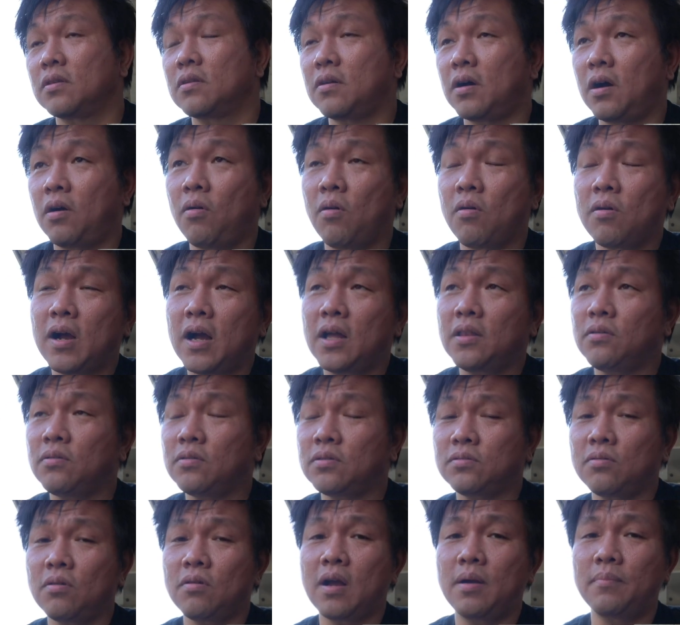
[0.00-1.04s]
他の
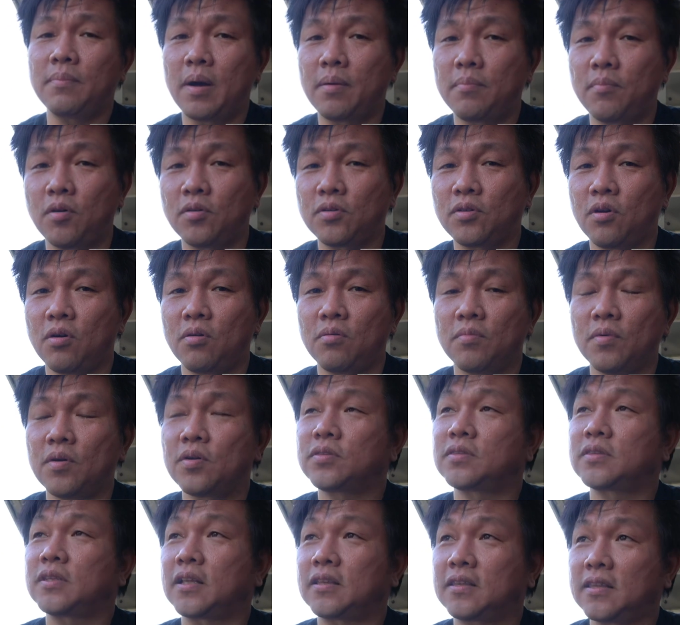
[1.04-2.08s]
人が守りを
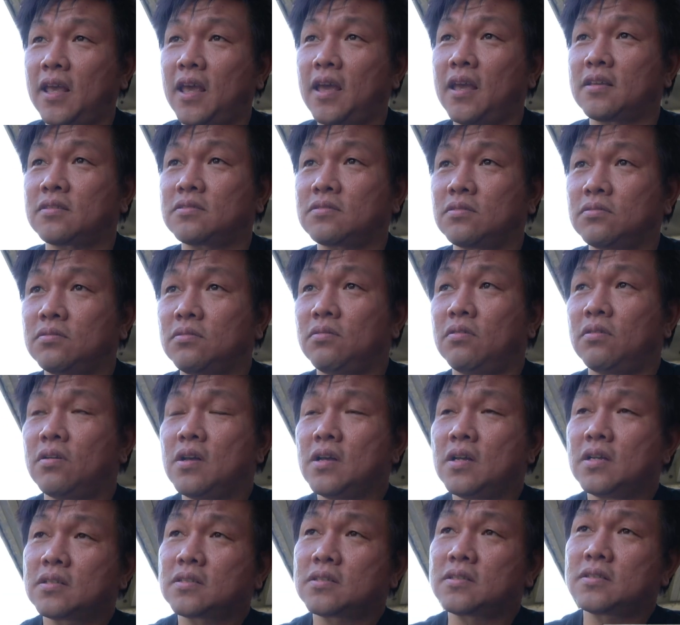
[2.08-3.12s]
持っててその
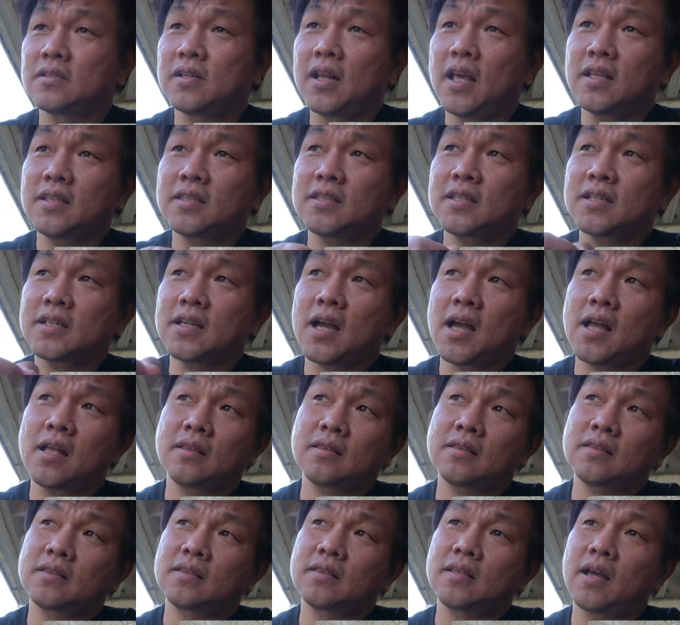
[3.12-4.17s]
すれ違っ
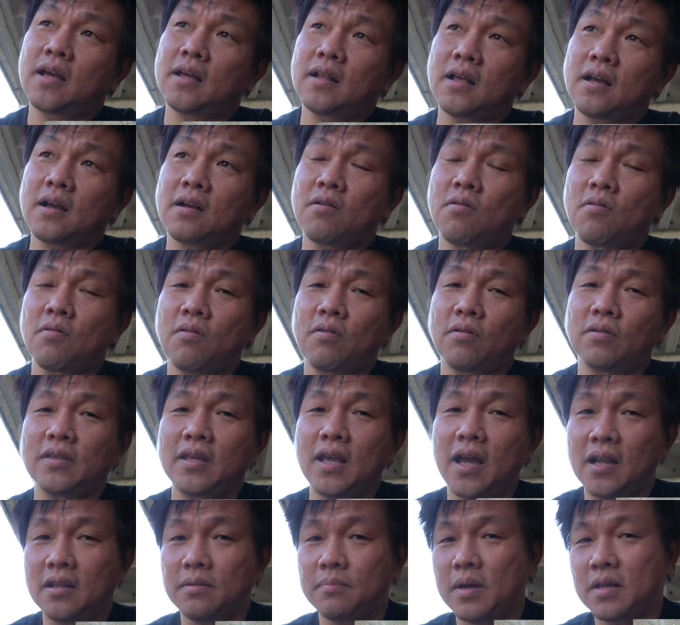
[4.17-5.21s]
たらここ
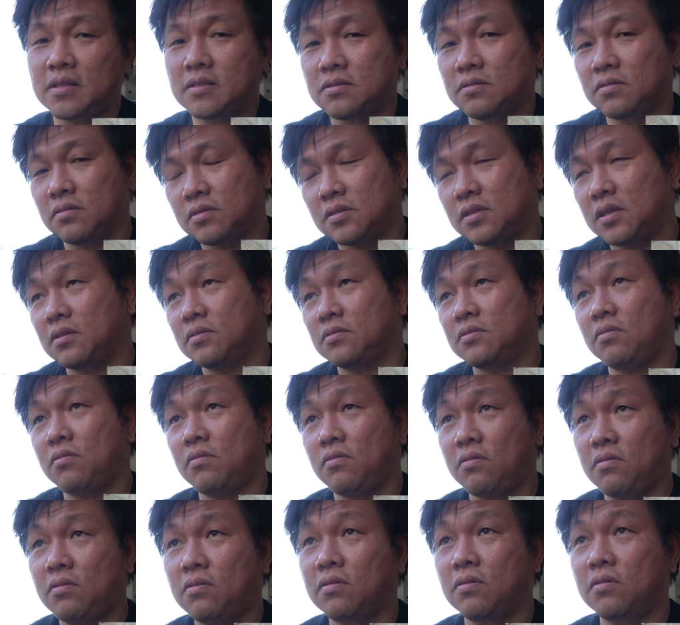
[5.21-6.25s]
にありますよっていうの
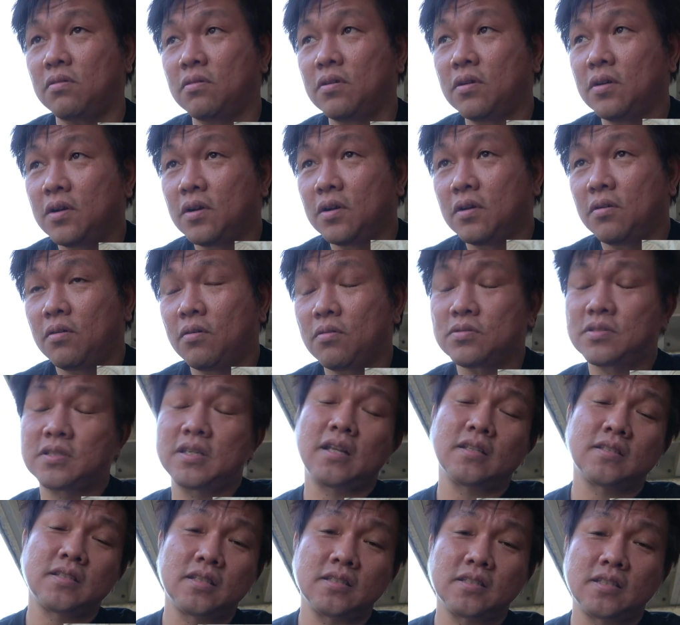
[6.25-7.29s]
をお知
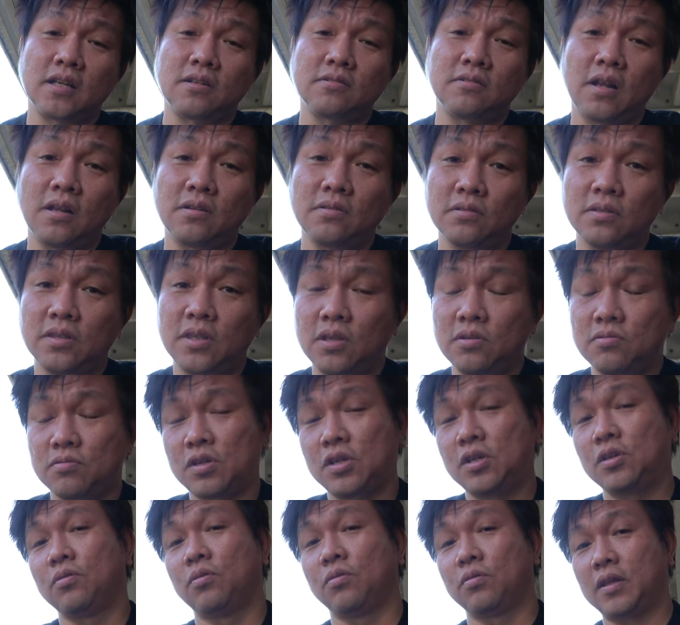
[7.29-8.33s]
らせしてくれるっていう
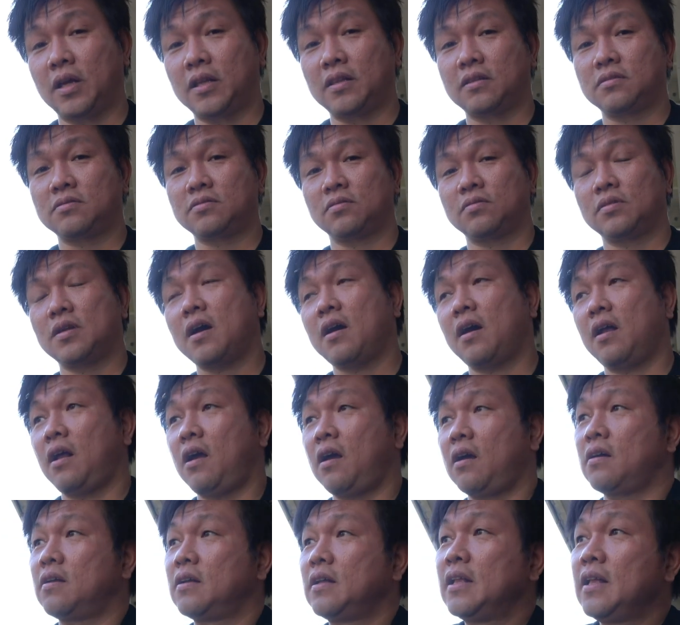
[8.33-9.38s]
機能なんですよだか
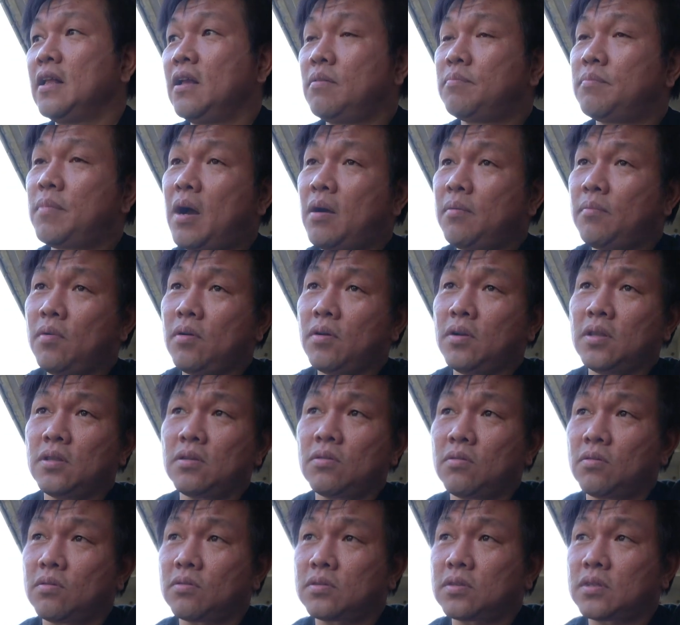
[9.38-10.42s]
ら「守
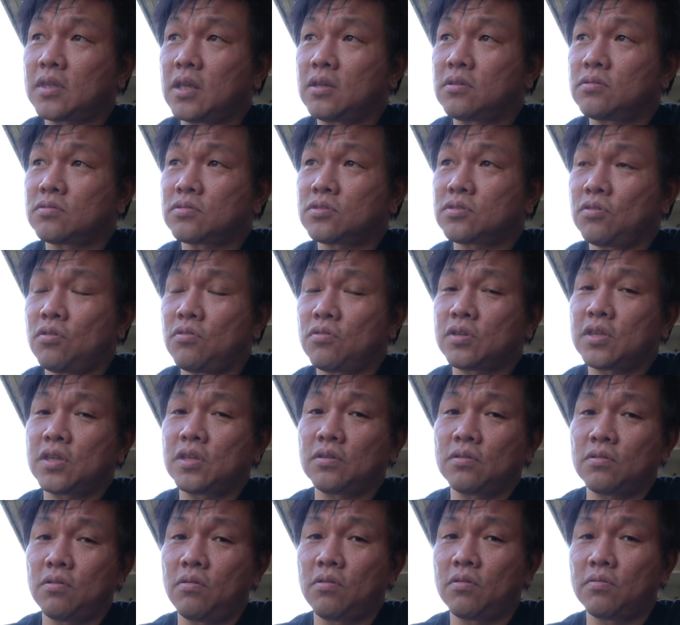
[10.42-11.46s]
りをっていう商
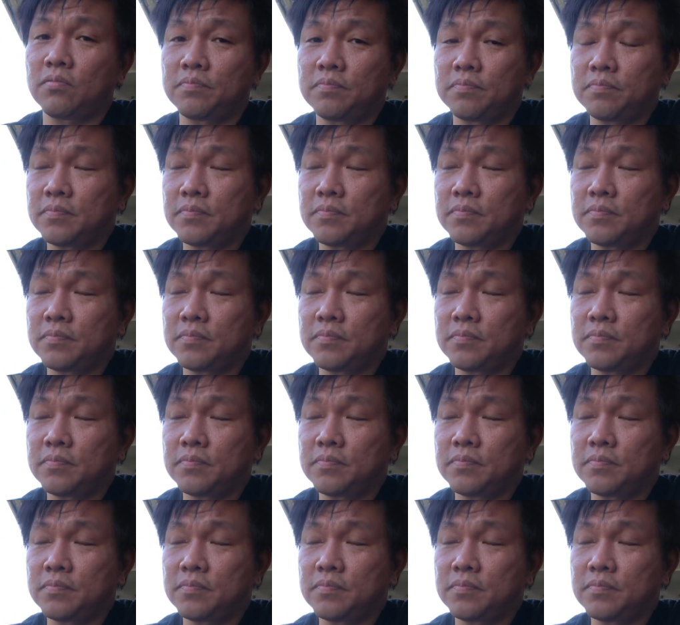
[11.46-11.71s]
品を